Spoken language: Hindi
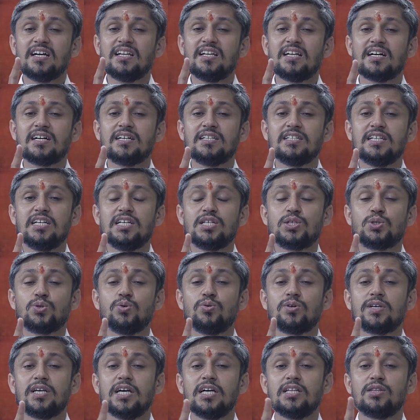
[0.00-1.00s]
लग्नेश
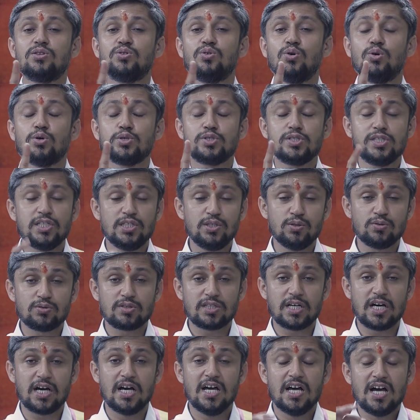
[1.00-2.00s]
को क्या दोष नहीं
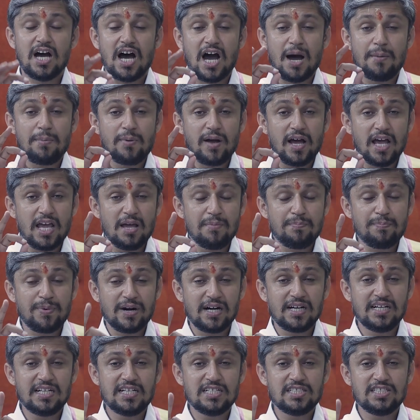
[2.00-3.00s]
होता आप कहीं
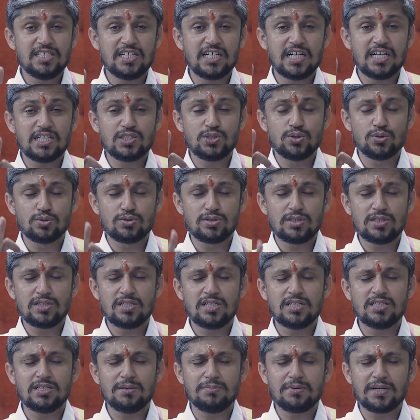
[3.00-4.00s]
पढ़ लीजिएगा
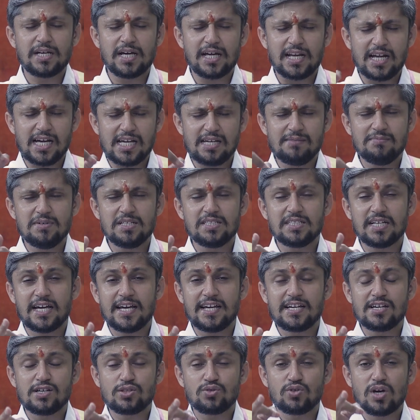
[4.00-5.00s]
ज्योतिष की जब गहराई में
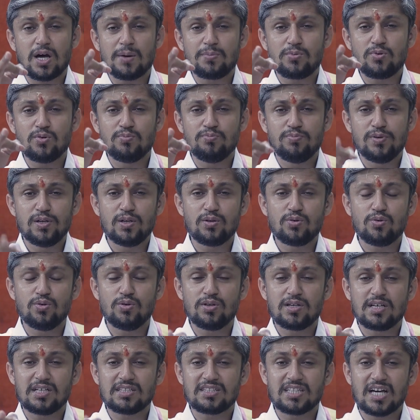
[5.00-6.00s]
जाएंगे तो आपको
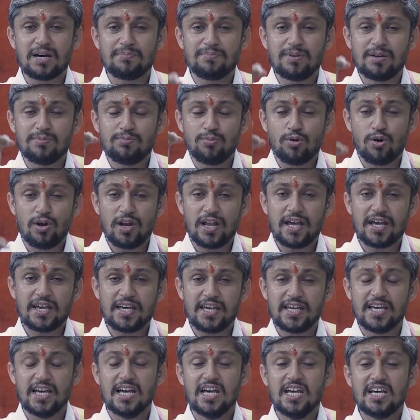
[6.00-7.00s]
बिल्कुल किताबें
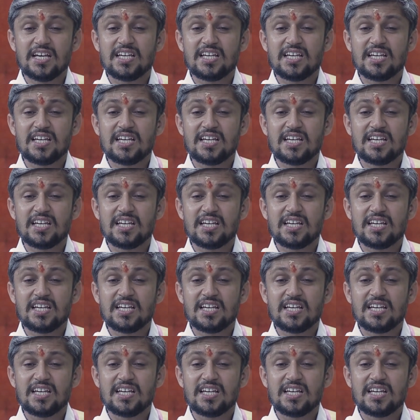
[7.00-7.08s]
बोलेंगी